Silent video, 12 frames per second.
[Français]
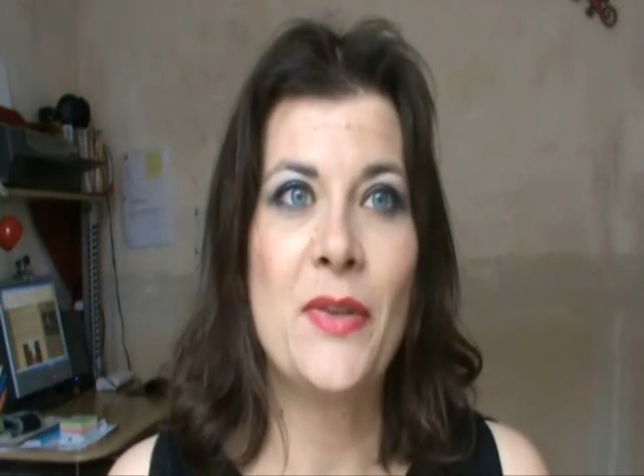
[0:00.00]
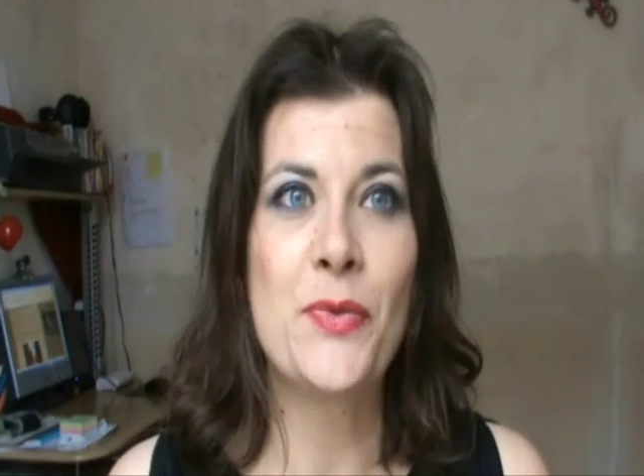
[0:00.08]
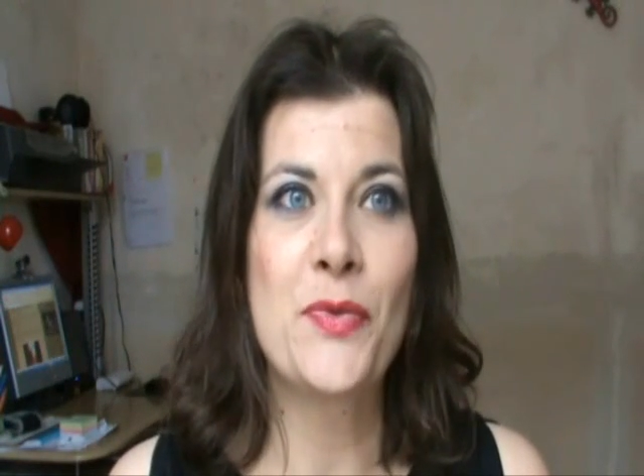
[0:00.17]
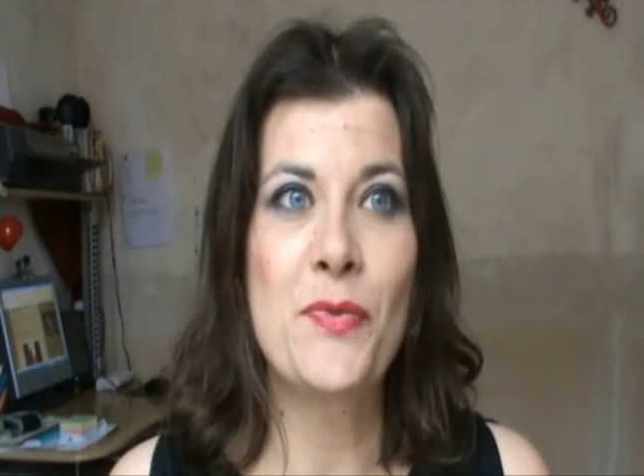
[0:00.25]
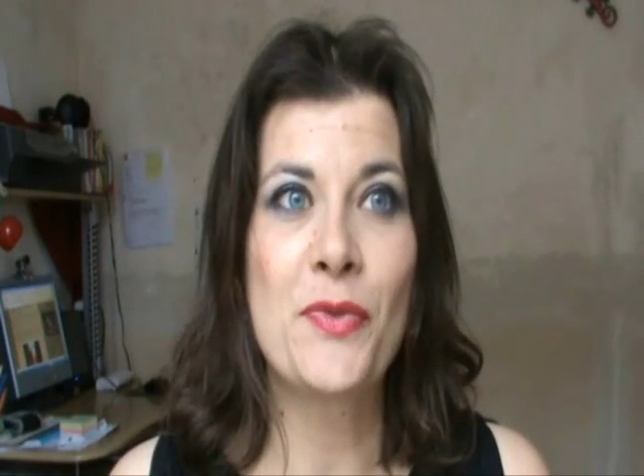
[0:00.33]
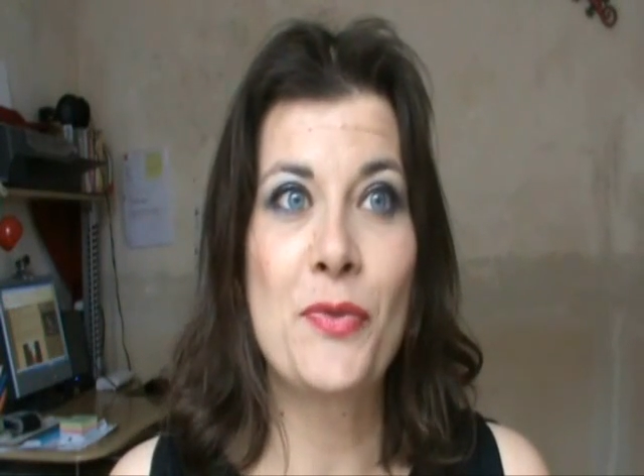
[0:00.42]

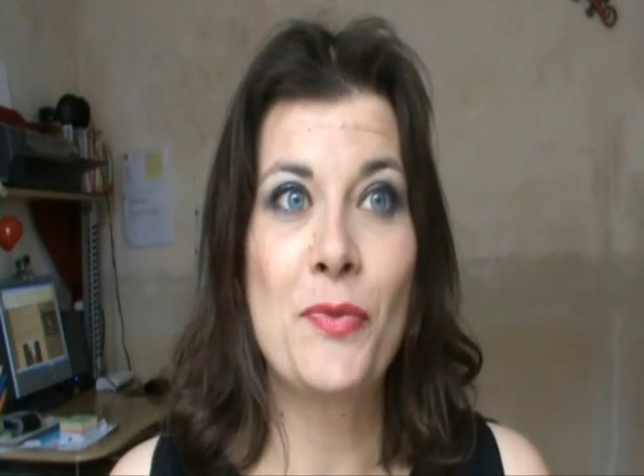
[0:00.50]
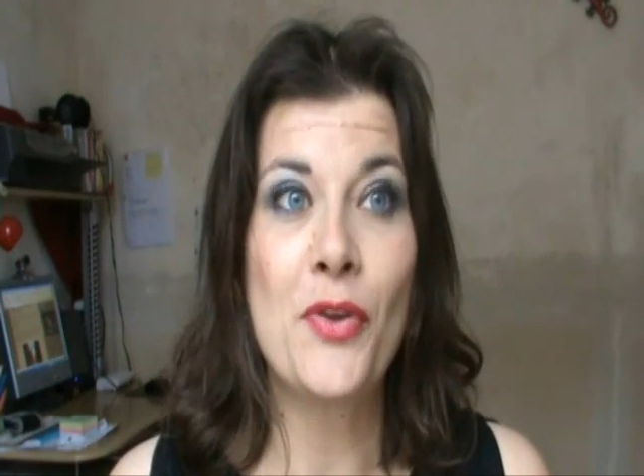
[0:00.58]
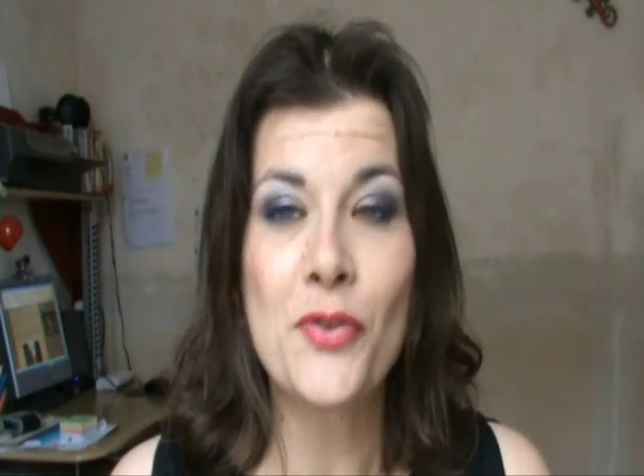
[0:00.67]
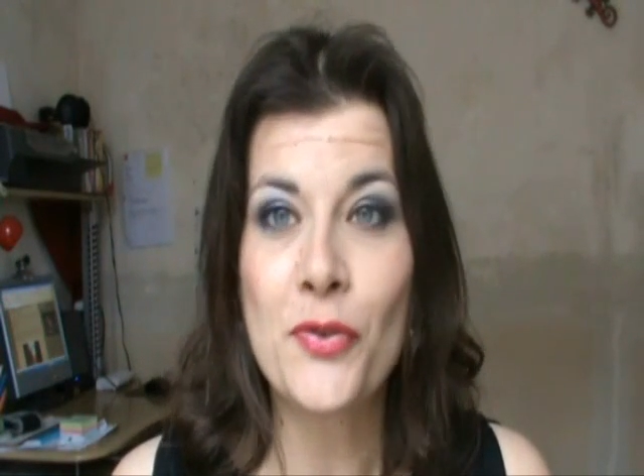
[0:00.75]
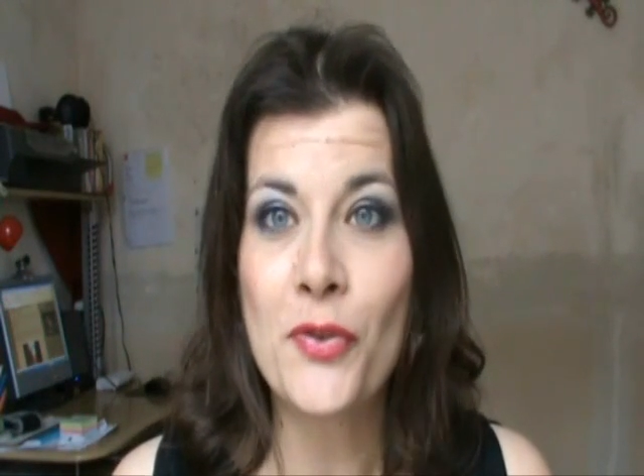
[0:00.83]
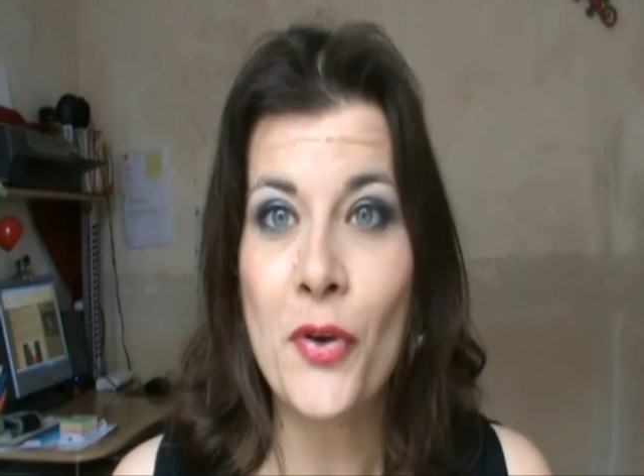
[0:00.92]
Donc de
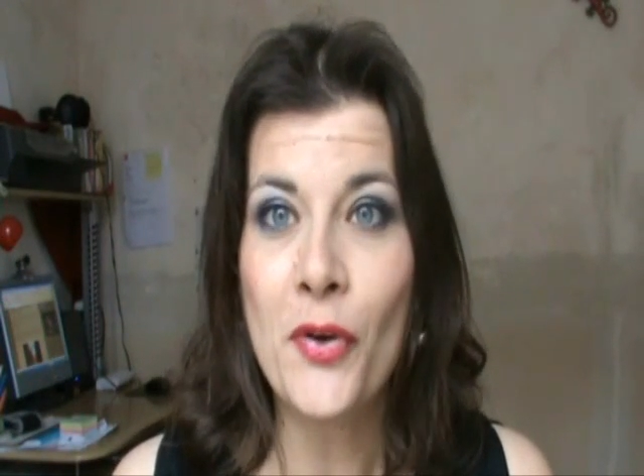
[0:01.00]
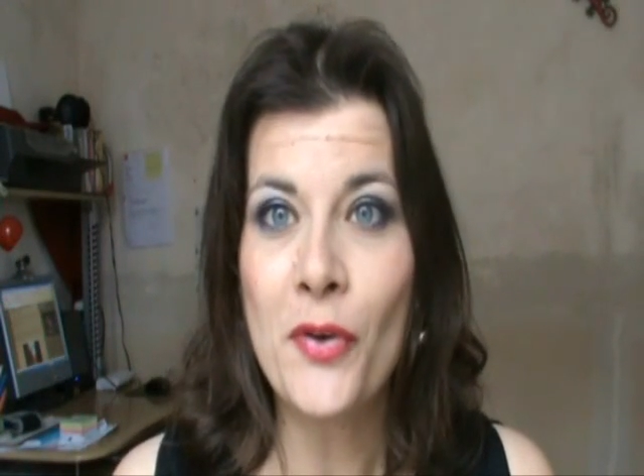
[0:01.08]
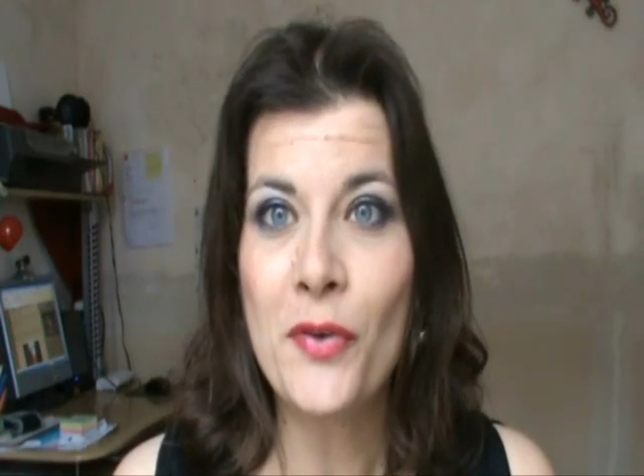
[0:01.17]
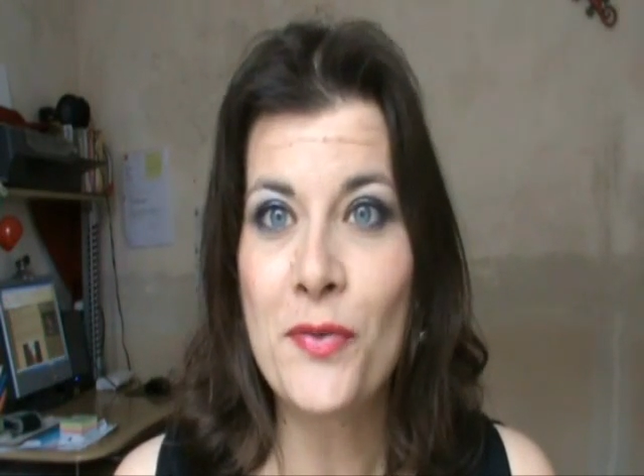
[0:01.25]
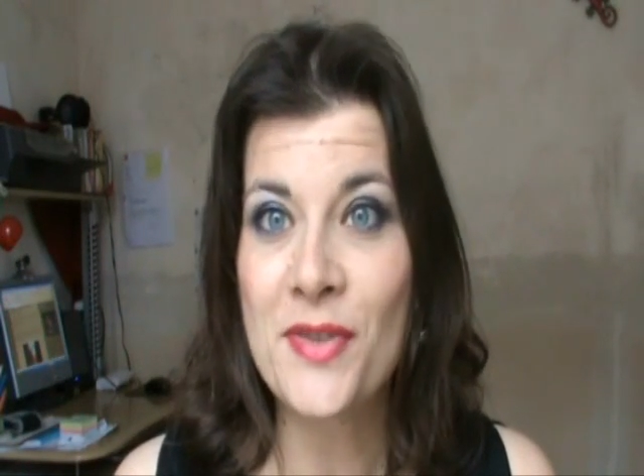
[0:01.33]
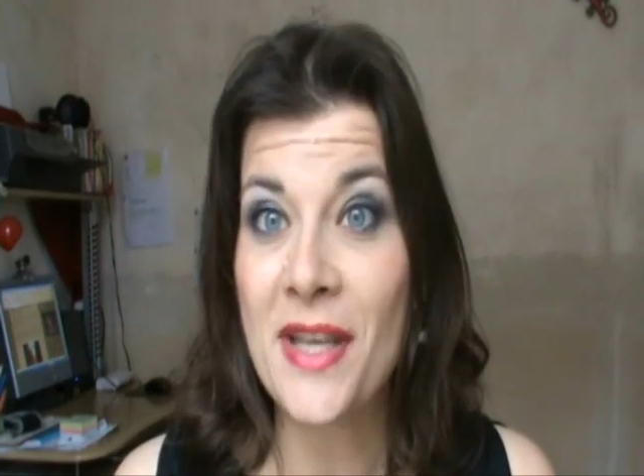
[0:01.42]
temps en
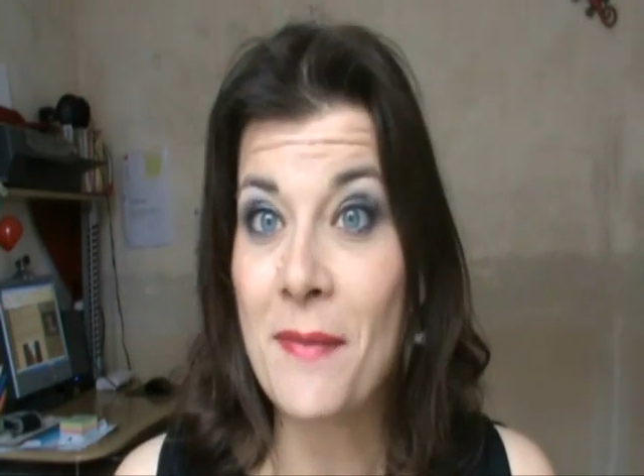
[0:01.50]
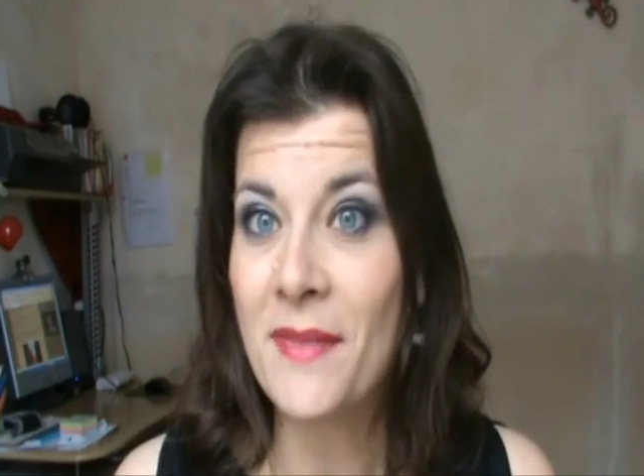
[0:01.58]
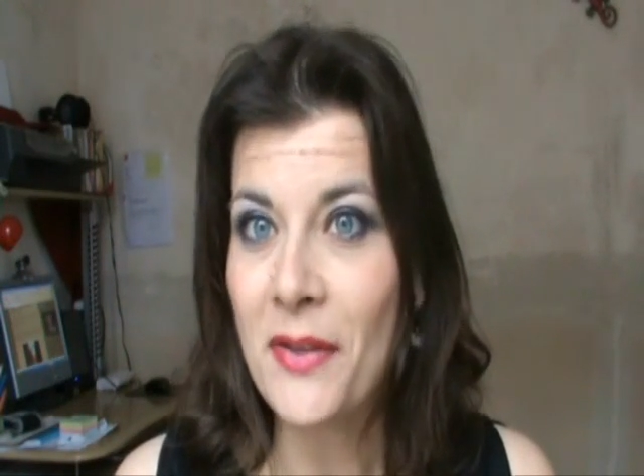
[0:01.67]
temps, vous avez